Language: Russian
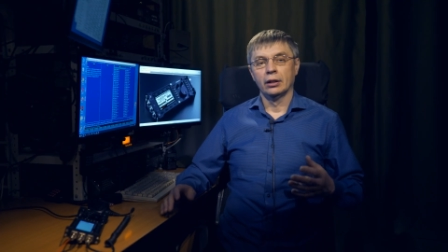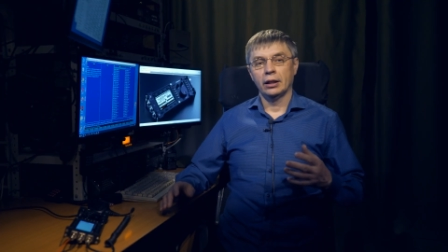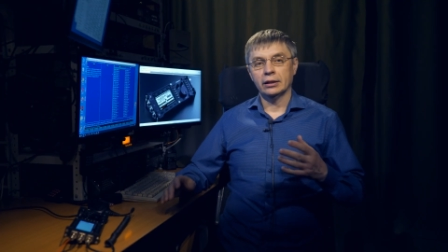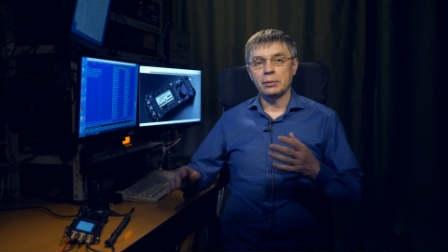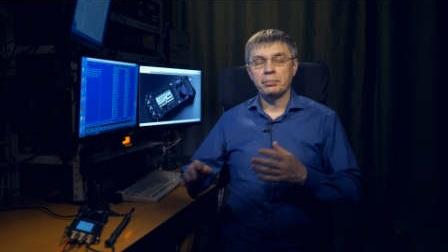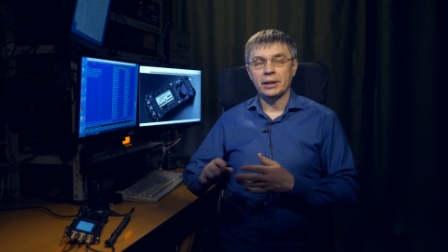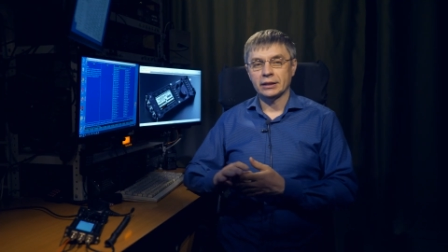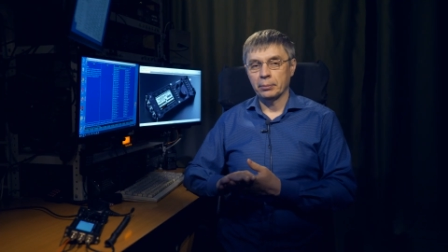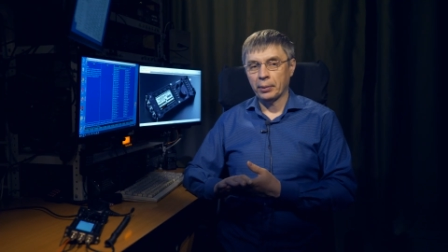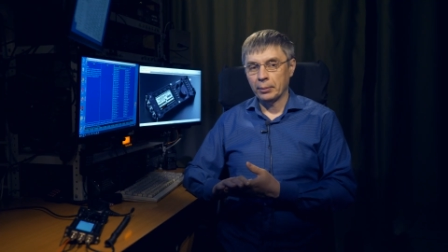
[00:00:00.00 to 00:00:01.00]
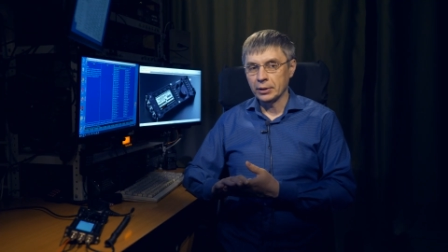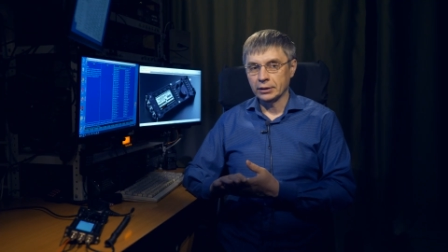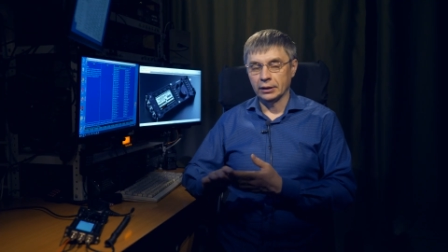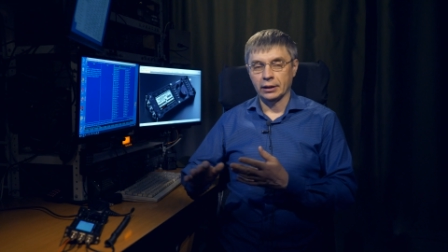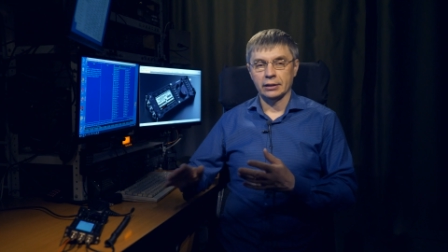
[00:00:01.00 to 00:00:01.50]
Это
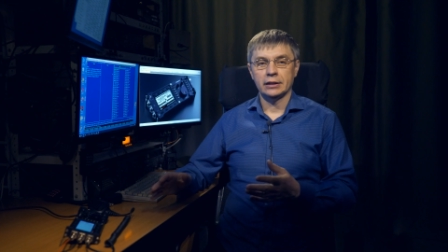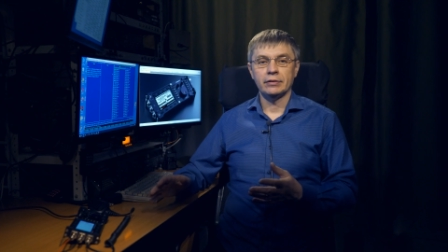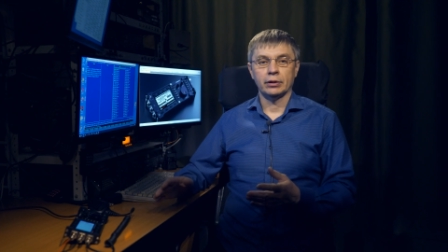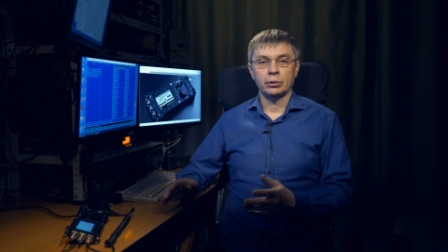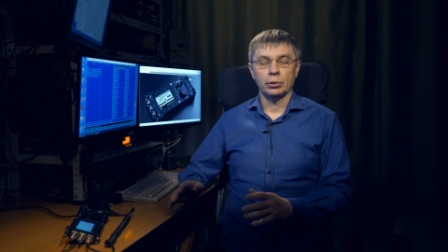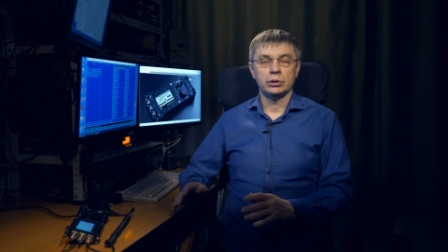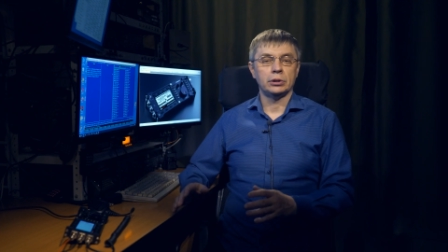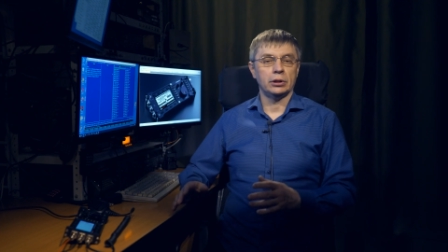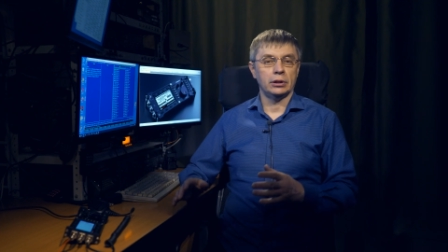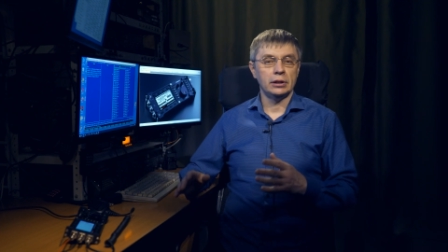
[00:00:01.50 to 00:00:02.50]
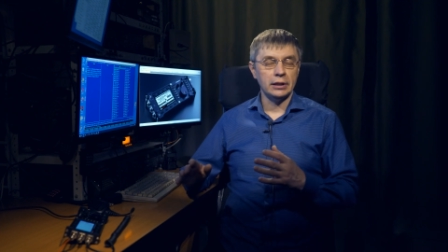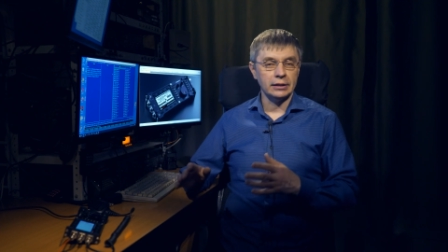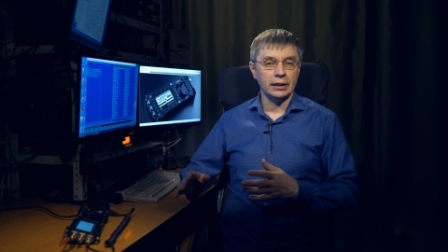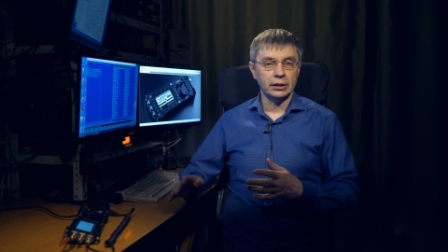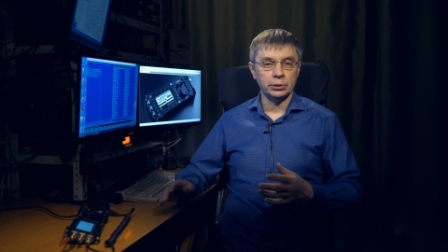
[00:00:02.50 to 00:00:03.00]
бескомпромиссный трансивер. то есть нельзя
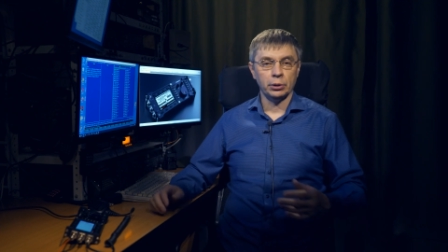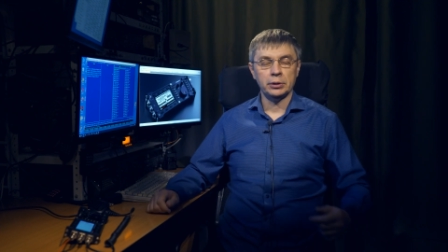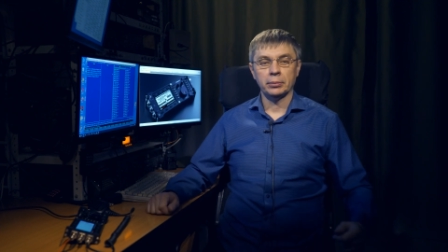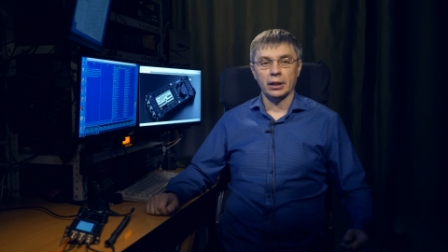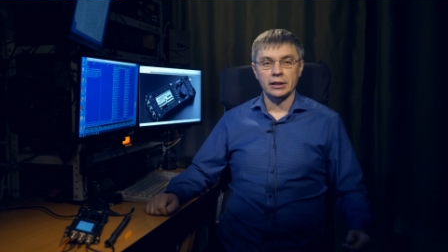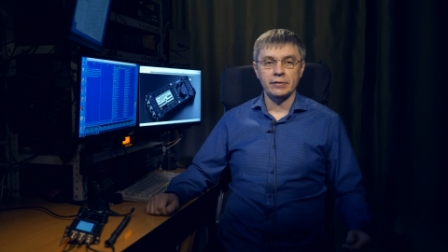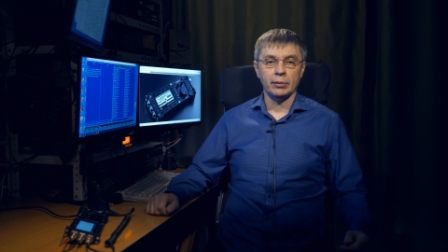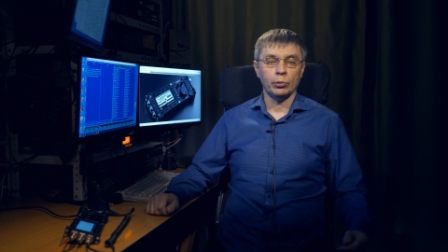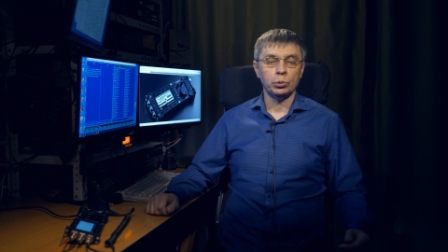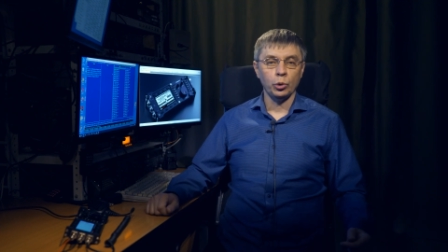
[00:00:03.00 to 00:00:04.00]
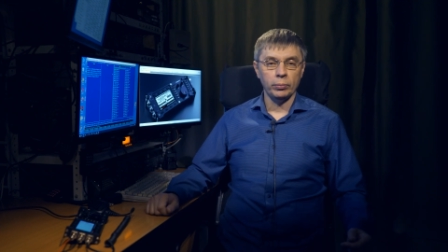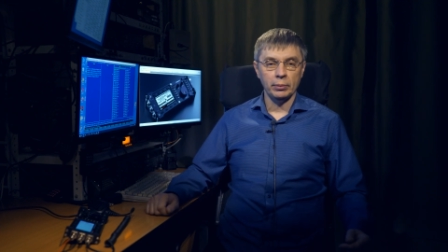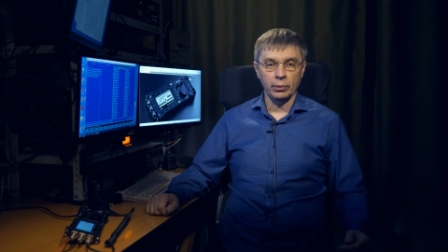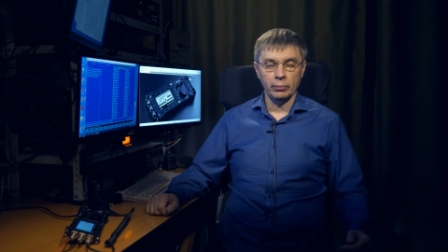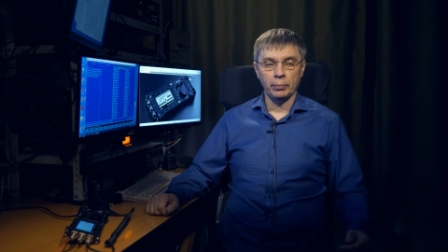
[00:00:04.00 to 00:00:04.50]
сказать, что этим трансивером
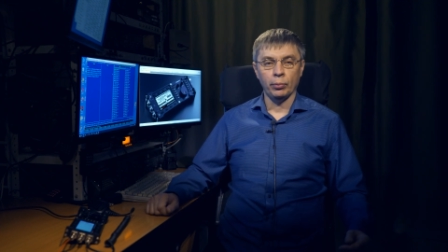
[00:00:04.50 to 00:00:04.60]
удобно было бы